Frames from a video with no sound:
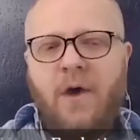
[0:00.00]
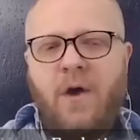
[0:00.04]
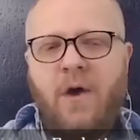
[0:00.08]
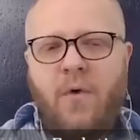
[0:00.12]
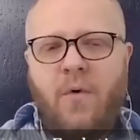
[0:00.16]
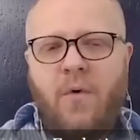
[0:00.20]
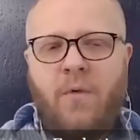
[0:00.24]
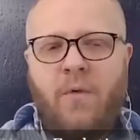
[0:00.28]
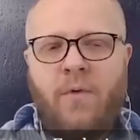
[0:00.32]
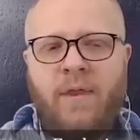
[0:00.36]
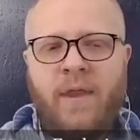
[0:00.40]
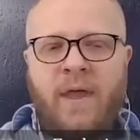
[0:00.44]

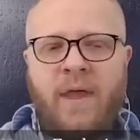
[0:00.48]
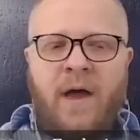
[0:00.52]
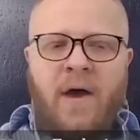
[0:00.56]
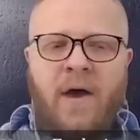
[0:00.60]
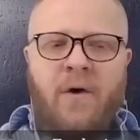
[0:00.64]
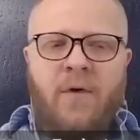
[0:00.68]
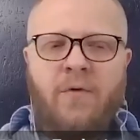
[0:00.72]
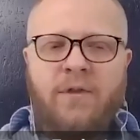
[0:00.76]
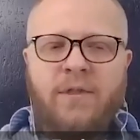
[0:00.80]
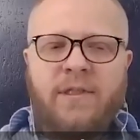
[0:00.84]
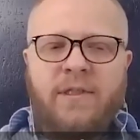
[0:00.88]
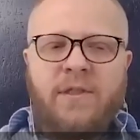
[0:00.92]
On a
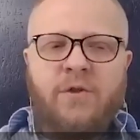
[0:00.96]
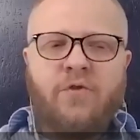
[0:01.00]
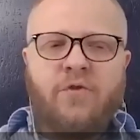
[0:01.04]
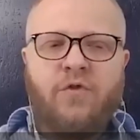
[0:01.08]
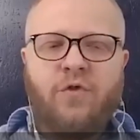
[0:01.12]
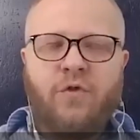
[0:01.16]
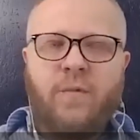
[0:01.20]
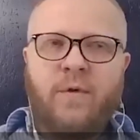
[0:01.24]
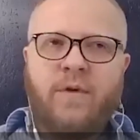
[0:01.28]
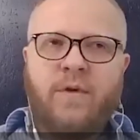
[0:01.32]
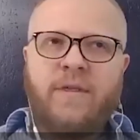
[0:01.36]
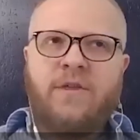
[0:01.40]
aussi une
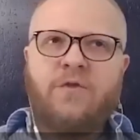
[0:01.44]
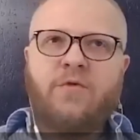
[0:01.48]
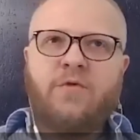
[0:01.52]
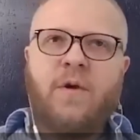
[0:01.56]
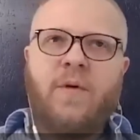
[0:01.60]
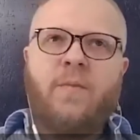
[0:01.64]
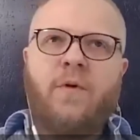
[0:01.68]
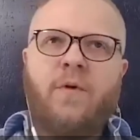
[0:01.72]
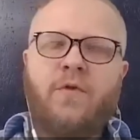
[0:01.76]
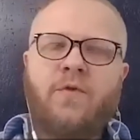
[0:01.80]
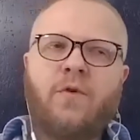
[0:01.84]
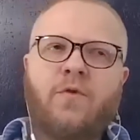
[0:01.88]
augmentation
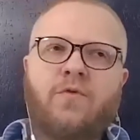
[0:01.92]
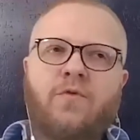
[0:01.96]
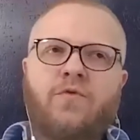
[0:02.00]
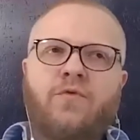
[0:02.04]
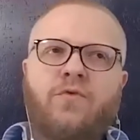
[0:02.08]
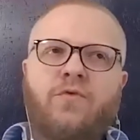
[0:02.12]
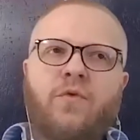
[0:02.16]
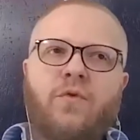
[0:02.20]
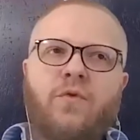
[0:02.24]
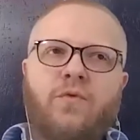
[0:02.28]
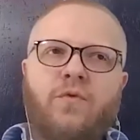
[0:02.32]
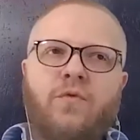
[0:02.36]
importante
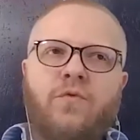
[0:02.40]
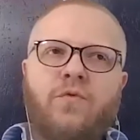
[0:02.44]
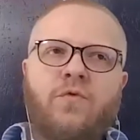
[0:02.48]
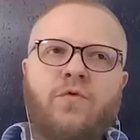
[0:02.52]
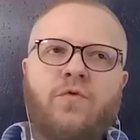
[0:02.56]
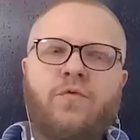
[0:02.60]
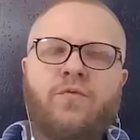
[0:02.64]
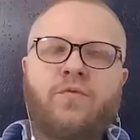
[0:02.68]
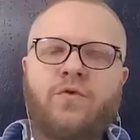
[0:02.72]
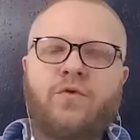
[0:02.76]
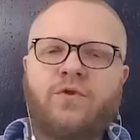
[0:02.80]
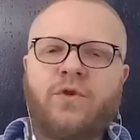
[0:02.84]
du,
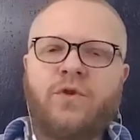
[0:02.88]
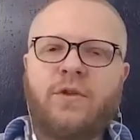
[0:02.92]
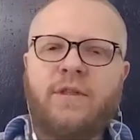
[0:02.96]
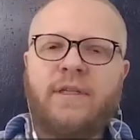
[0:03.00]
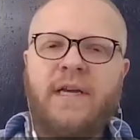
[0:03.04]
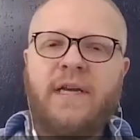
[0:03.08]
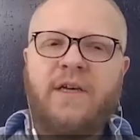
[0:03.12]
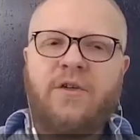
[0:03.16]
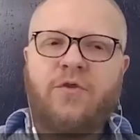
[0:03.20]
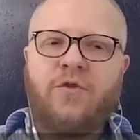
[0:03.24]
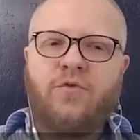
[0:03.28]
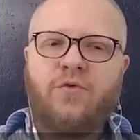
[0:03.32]
du
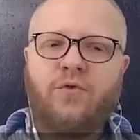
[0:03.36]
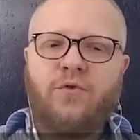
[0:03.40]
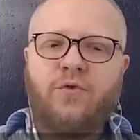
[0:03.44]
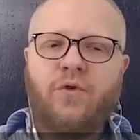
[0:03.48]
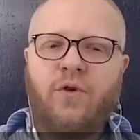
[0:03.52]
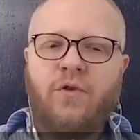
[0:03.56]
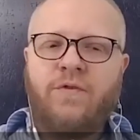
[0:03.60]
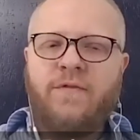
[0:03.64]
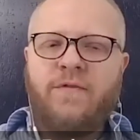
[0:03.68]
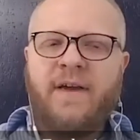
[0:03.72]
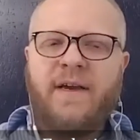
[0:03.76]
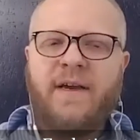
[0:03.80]
pourcentage de
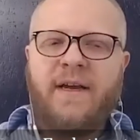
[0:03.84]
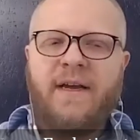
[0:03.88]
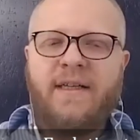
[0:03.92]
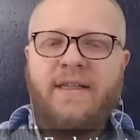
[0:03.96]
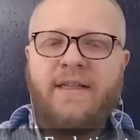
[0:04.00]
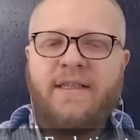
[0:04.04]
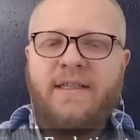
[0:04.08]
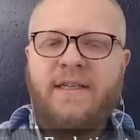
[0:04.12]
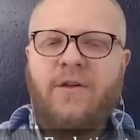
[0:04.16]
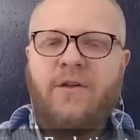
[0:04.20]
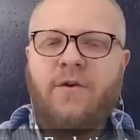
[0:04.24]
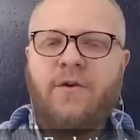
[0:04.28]
transferts
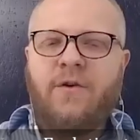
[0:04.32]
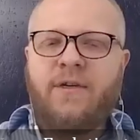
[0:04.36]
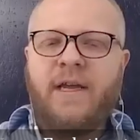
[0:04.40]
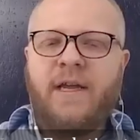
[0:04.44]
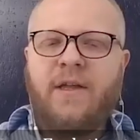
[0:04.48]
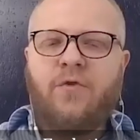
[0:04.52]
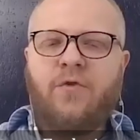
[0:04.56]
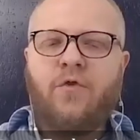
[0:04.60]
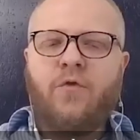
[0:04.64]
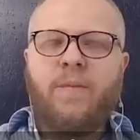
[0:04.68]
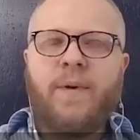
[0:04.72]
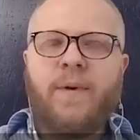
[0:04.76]
réalisés dans le
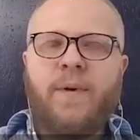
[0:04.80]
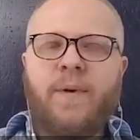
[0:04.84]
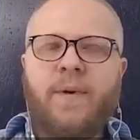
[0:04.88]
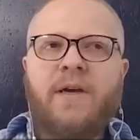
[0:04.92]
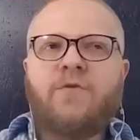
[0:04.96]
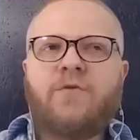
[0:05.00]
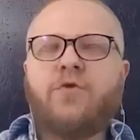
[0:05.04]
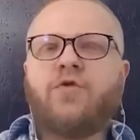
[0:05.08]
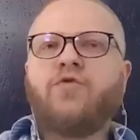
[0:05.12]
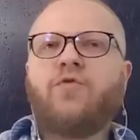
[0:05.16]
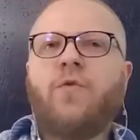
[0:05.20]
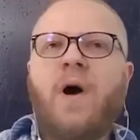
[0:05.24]
cadre de
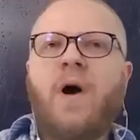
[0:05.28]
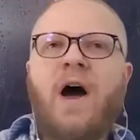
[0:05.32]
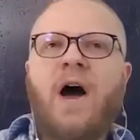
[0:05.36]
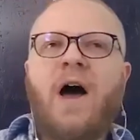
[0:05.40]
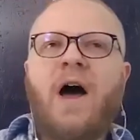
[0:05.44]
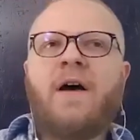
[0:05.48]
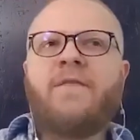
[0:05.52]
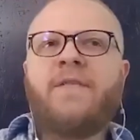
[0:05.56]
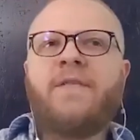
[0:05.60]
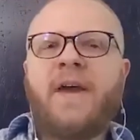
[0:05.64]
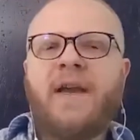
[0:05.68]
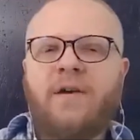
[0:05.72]
prêts, que ce soit
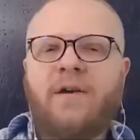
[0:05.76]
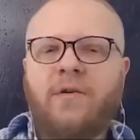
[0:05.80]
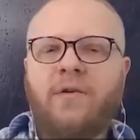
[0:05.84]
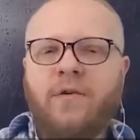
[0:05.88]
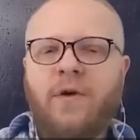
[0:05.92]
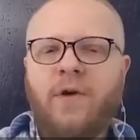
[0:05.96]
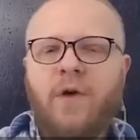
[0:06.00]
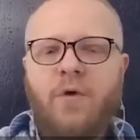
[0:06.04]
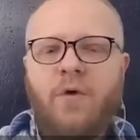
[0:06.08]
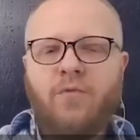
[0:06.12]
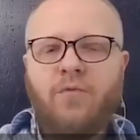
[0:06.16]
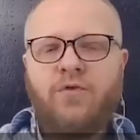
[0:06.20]
avec
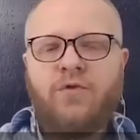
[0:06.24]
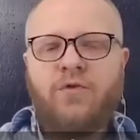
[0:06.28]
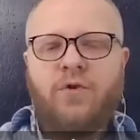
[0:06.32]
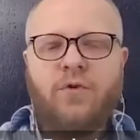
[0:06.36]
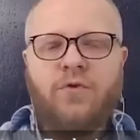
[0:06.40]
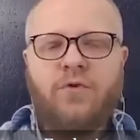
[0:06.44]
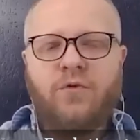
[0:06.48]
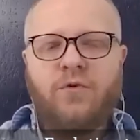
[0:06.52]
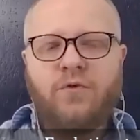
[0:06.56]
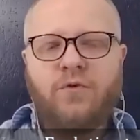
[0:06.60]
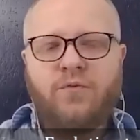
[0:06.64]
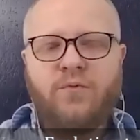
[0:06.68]
ou
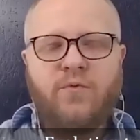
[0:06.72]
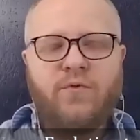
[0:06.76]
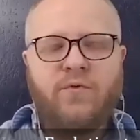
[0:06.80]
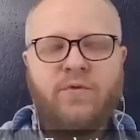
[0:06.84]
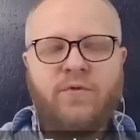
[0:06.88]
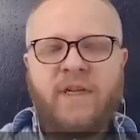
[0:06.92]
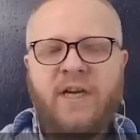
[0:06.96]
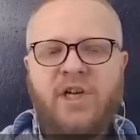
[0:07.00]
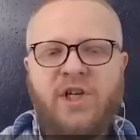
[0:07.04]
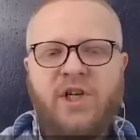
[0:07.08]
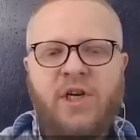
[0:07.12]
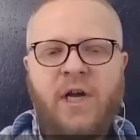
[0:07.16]
sans
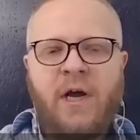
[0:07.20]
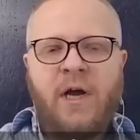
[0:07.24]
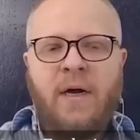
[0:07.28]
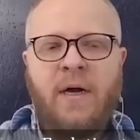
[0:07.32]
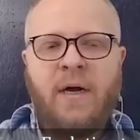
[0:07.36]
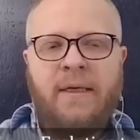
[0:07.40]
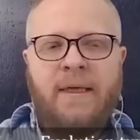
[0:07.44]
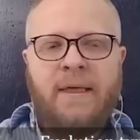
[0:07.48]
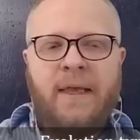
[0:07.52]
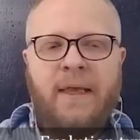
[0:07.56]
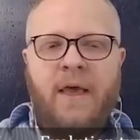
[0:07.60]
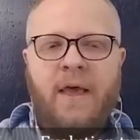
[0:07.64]
option
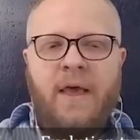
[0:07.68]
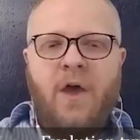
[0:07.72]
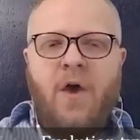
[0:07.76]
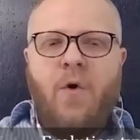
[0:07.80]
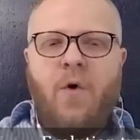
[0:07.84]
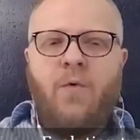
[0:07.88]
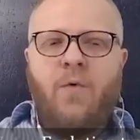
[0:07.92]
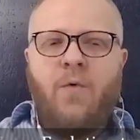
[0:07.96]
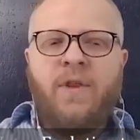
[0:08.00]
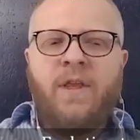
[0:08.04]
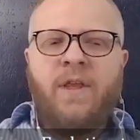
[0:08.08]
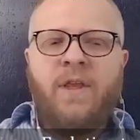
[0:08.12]
d'achat.
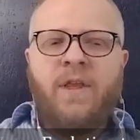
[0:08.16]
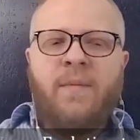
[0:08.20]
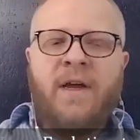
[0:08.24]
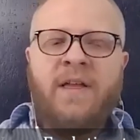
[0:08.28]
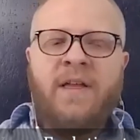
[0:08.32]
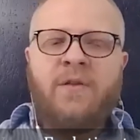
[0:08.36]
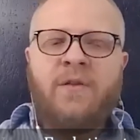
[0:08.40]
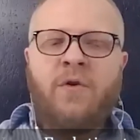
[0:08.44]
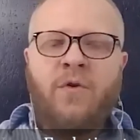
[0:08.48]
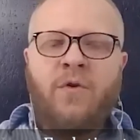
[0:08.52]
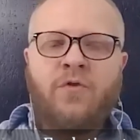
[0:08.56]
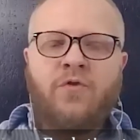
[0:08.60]
On est
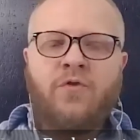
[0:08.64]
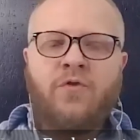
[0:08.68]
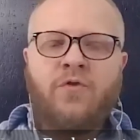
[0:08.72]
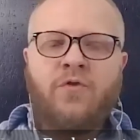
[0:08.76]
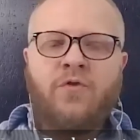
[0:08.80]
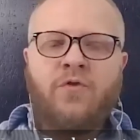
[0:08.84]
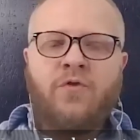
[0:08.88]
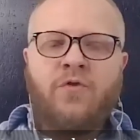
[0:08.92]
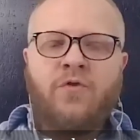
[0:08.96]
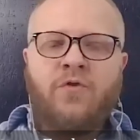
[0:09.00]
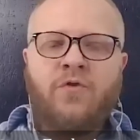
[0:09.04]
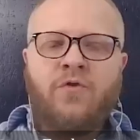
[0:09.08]
maintenant
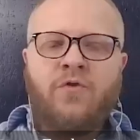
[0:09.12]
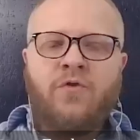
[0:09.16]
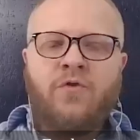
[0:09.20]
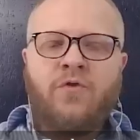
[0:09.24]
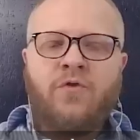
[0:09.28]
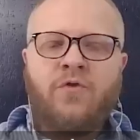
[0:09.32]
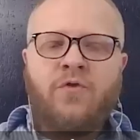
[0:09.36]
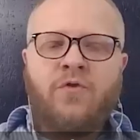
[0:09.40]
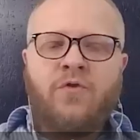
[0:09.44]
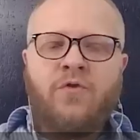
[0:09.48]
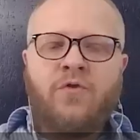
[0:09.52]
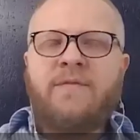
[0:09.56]
sur
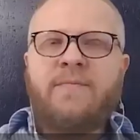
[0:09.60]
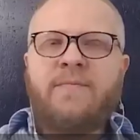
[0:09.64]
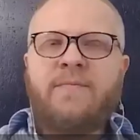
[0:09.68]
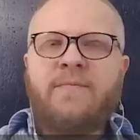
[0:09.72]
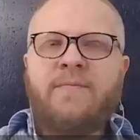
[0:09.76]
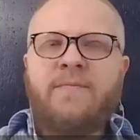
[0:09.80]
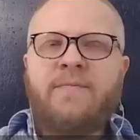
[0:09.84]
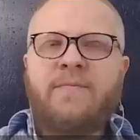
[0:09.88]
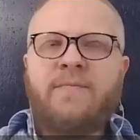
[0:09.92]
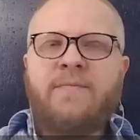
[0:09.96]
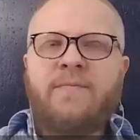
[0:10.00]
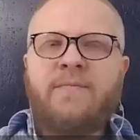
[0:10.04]
une
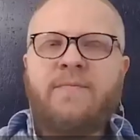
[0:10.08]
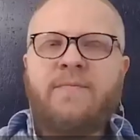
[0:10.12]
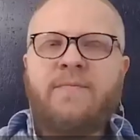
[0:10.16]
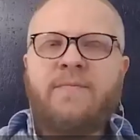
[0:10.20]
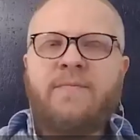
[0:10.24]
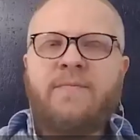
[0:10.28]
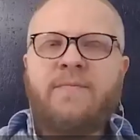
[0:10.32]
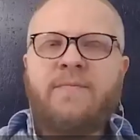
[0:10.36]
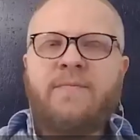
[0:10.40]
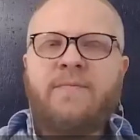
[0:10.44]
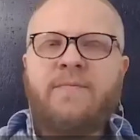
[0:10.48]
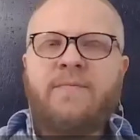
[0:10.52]
espèce de
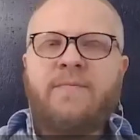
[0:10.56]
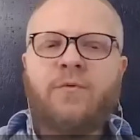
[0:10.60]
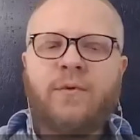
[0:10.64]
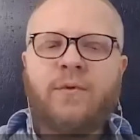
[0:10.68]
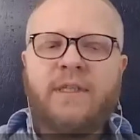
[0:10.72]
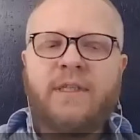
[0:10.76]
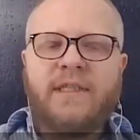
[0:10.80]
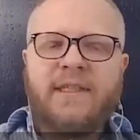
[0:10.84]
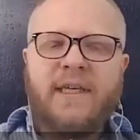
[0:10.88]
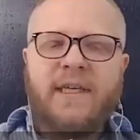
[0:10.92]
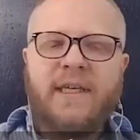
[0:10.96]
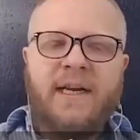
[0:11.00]

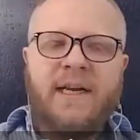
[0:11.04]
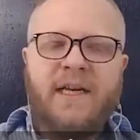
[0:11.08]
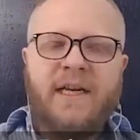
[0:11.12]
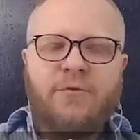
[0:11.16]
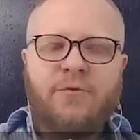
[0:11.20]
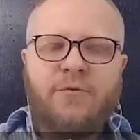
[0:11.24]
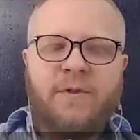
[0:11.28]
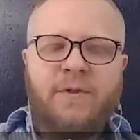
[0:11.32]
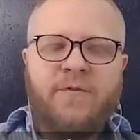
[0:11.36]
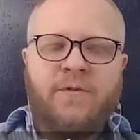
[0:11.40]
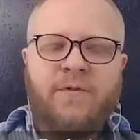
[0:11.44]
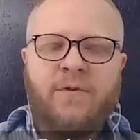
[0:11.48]
répartition qui
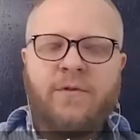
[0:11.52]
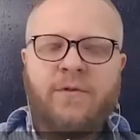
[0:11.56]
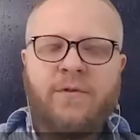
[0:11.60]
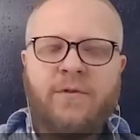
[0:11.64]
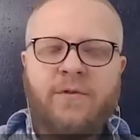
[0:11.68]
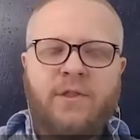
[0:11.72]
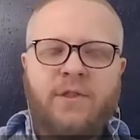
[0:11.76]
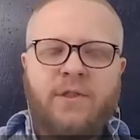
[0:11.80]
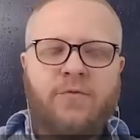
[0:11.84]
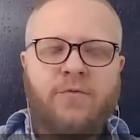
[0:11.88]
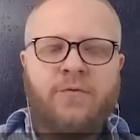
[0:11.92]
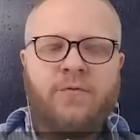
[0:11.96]
serait la
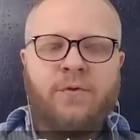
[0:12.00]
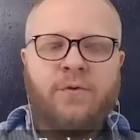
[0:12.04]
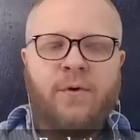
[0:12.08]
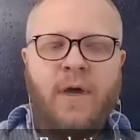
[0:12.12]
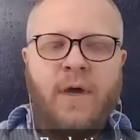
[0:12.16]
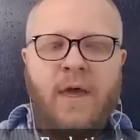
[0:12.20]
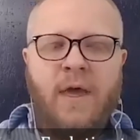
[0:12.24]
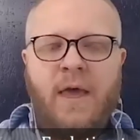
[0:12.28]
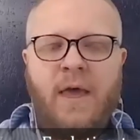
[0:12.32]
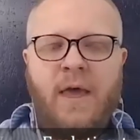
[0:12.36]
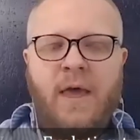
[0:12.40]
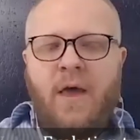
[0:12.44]
suivante, si tu
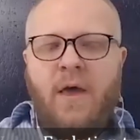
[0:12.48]
veux.